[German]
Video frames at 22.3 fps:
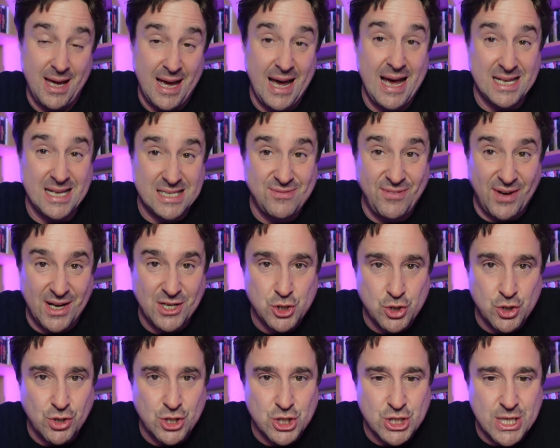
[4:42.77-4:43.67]
Es war
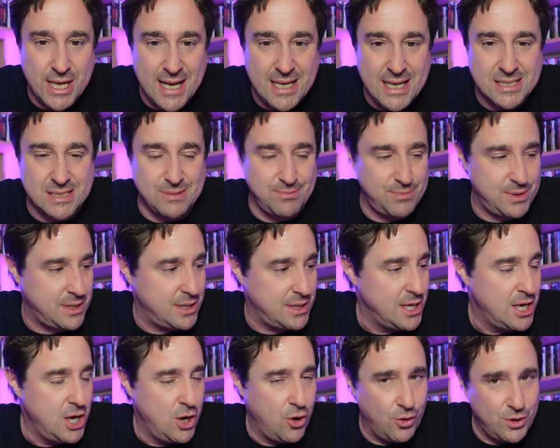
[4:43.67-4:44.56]
George Lazenby.
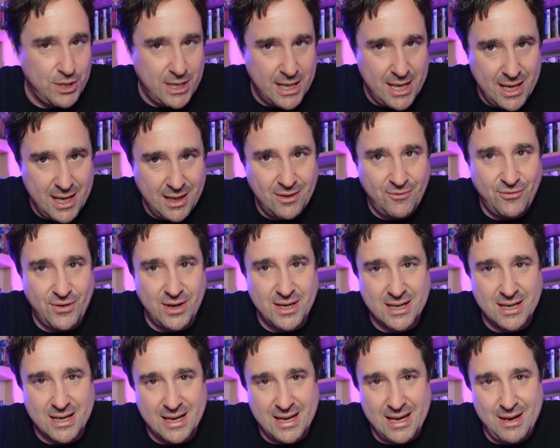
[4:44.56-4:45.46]
Und irgendwann